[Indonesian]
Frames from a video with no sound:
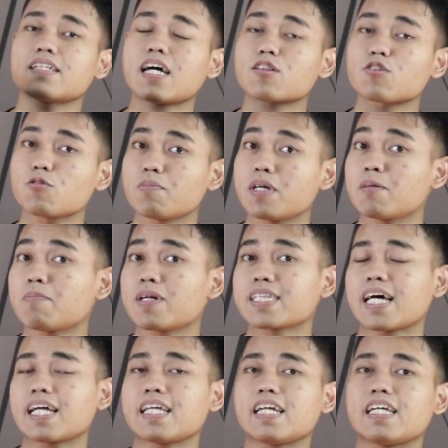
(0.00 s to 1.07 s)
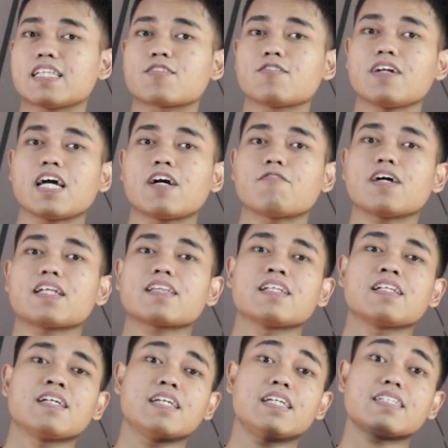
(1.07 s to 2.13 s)
nyantumin pertanyaan itu
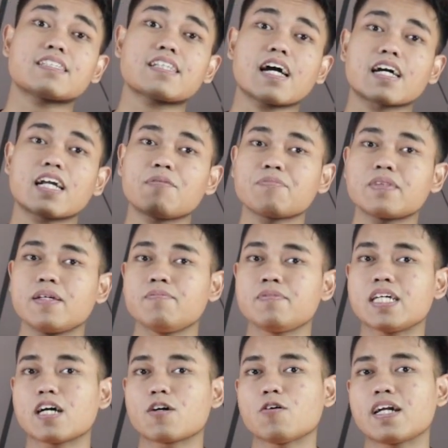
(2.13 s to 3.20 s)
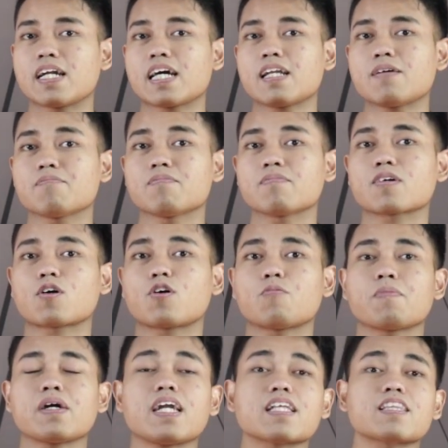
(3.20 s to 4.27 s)
lewat Instagram tim jagoan helm.
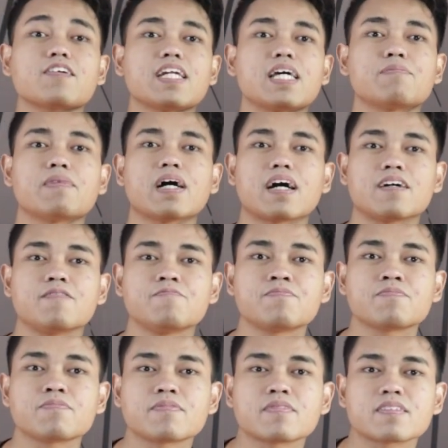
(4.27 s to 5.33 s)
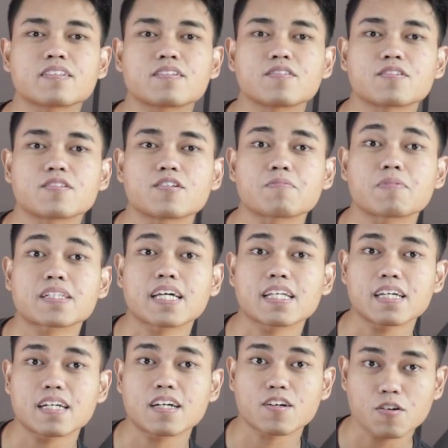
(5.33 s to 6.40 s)
Komen atau DM bang? Komen. Untuk
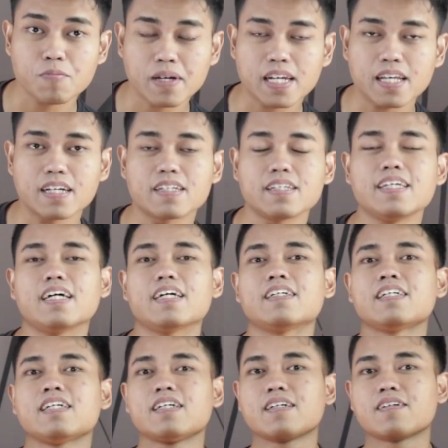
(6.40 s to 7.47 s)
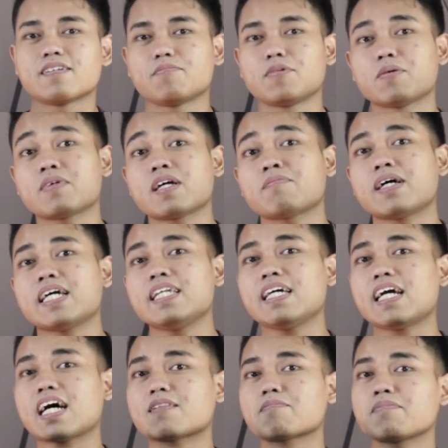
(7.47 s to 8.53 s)
pertanyaan, komen ya. Iya belum lama
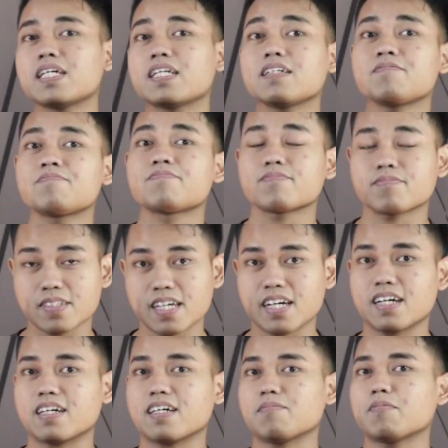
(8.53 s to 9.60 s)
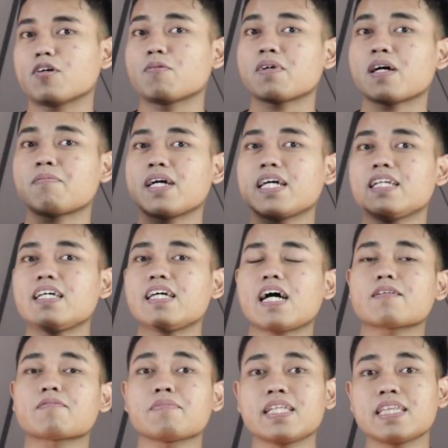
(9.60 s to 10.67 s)
ini adminnya ya belum lama ini
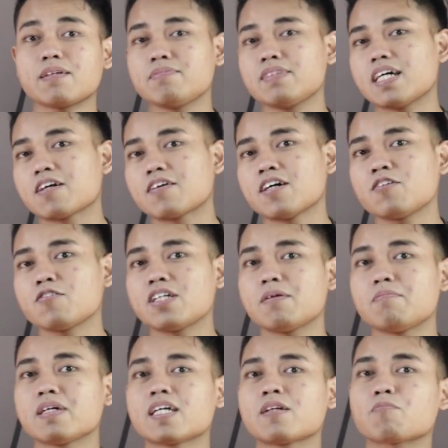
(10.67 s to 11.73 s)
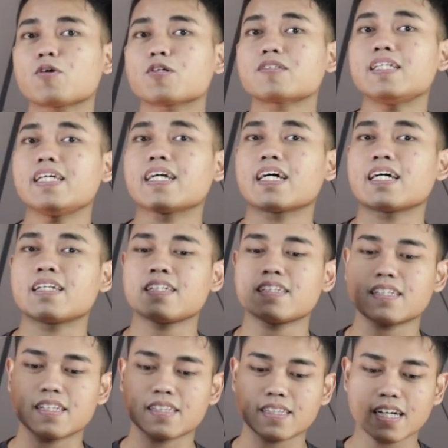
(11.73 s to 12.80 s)
admin tim jagoan udah bikin postingan
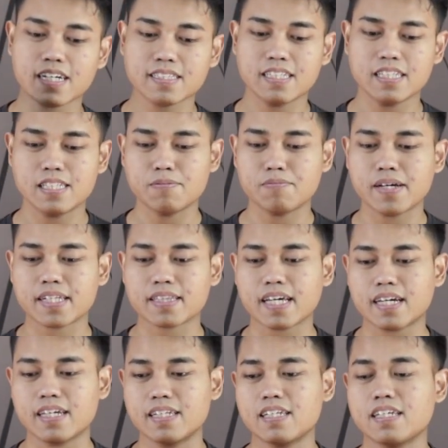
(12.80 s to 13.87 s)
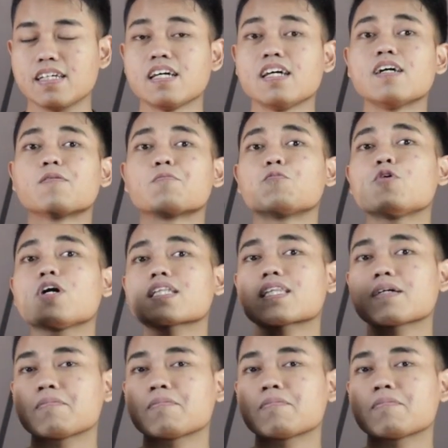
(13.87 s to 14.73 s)
tentang si GPR Tech ini buat